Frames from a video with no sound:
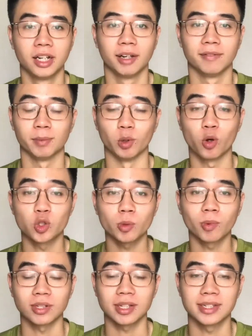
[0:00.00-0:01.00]
và buổi workshop
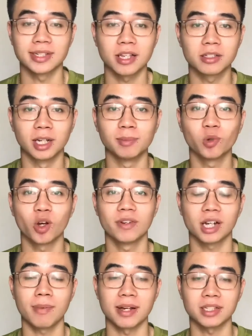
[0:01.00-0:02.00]
đó sẽ diễn ra sớm thôi và
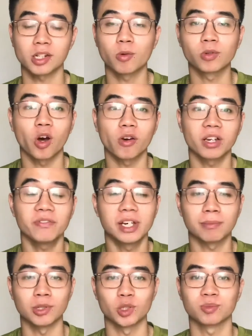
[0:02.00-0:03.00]
các bạn sẽ không lo cái
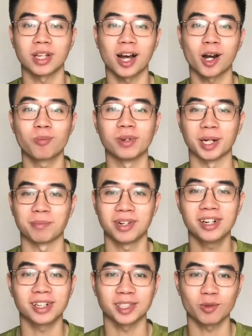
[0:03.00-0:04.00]
việc mà chúng ta không thể gặp
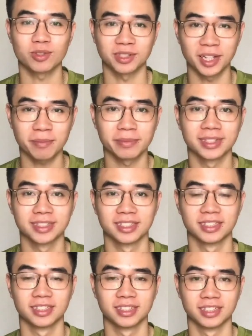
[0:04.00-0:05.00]
gỡ được nhau trực tiếp
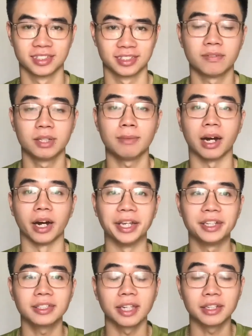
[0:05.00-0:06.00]
với bằng ấy
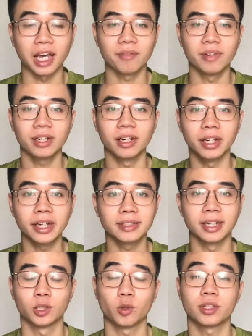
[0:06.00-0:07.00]
những tính năng với cái lợi ích
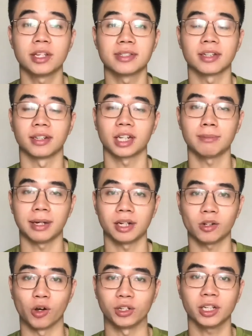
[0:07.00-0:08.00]
thì tôi tin rằng là các bạn đã
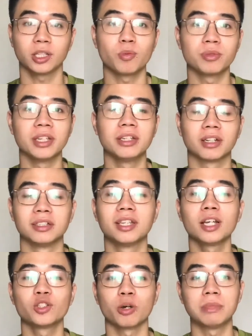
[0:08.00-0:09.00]
có những cái thông tin cần
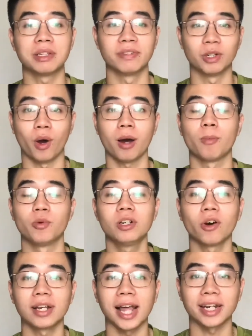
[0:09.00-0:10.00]
thiết cho mình về khóa học mống nước
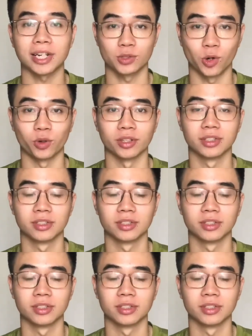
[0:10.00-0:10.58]
online này rồi